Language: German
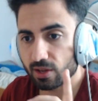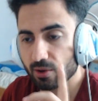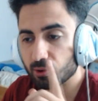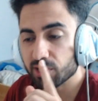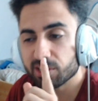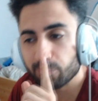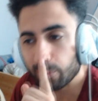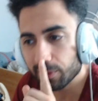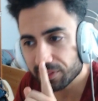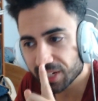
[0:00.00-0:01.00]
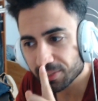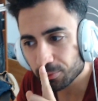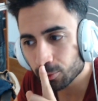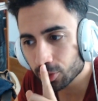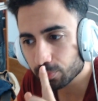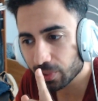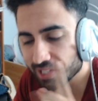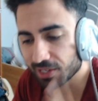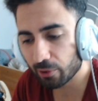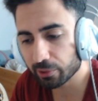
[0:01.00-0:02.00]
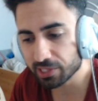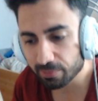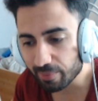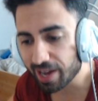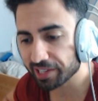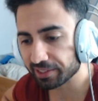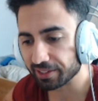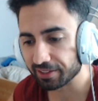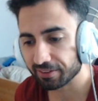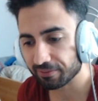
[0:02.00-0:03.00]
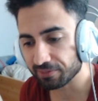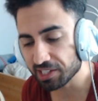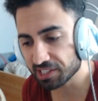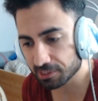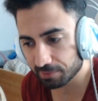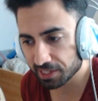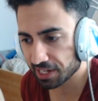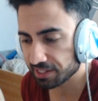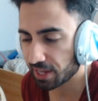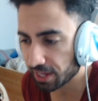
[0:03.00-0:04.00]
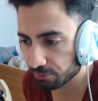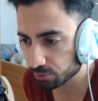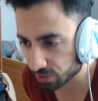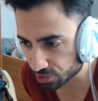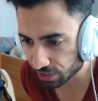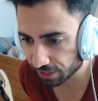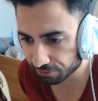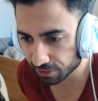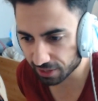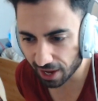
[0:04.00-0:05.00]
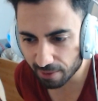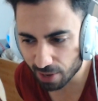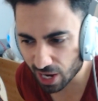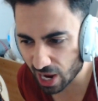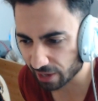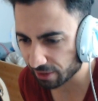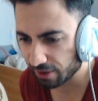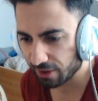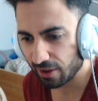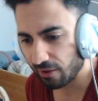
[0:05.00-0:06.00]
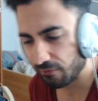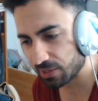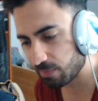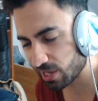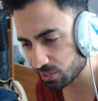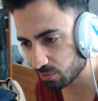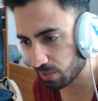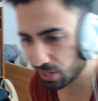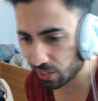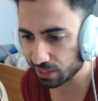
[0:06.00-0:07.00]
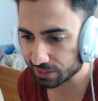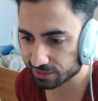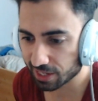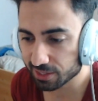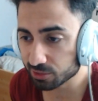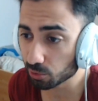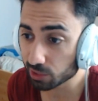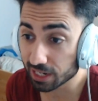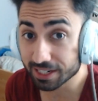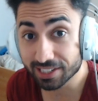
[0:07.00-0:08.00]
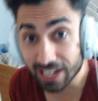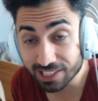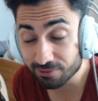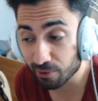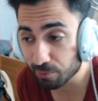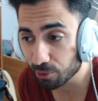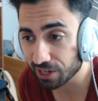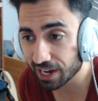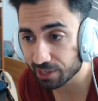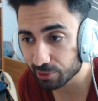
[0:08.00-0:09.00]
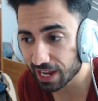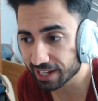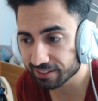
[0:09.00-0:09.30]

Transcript: Und ich wollte das ursprünglich auch nicht machen. Nicht, dass mir hier hinterher irgendwie unterstellt wird, ey Melek, was machst du über den sogenannten Tanzverbot, ein React?